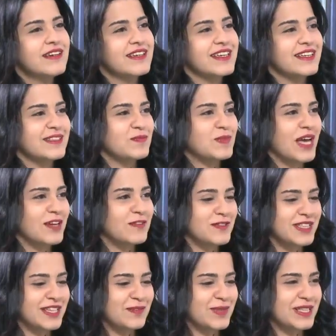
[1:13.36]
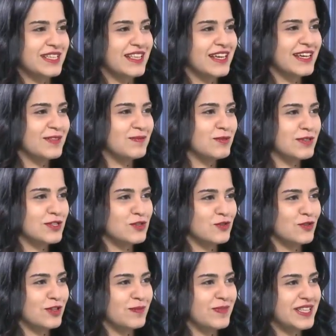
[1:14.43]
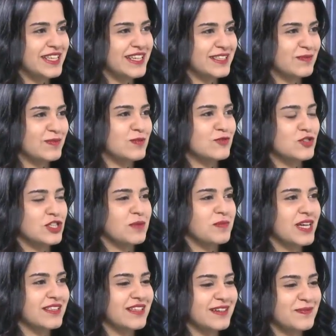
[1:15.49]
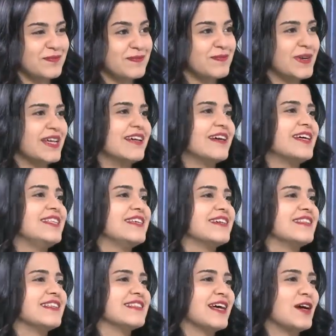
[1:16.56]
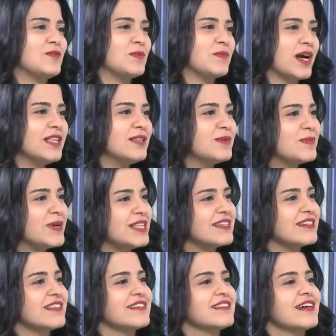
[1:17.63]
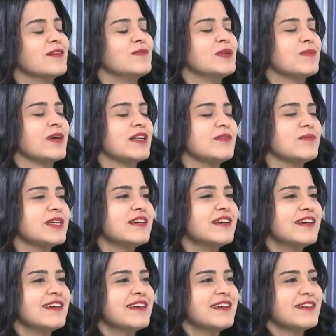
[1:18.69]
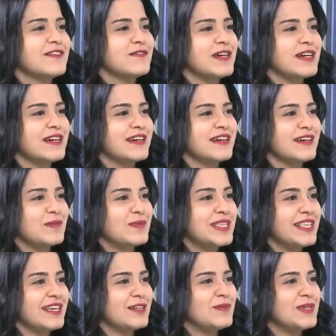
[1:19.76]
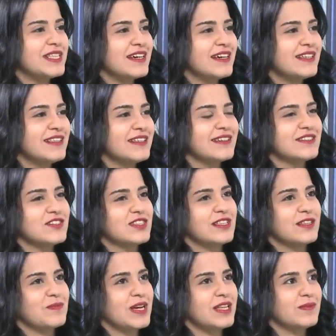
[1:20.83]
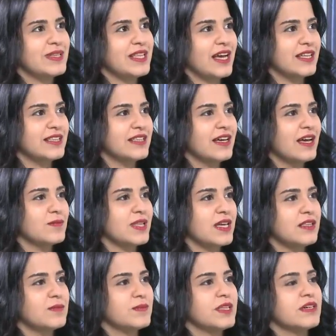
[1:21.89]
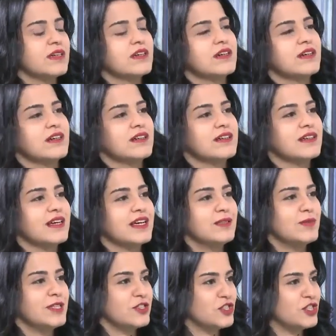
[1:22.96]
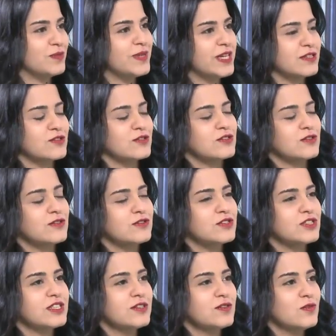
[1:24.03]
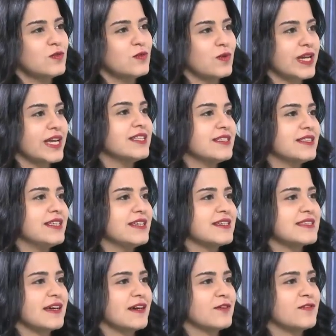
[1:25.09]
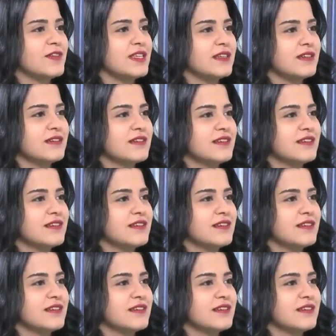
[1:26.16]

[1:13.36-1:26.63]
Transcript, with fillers: كانت بتعرفي دائما الاهل بيوجهوا البنات بمجتمعنا ما لك الا تعملي معلمه ما لك الا تعملي معلمه صح فبالترمينال اجت المعلمه لعنا عم تعلمنا علم الاجتماع سوسيولوجي وكانت هي صحفيه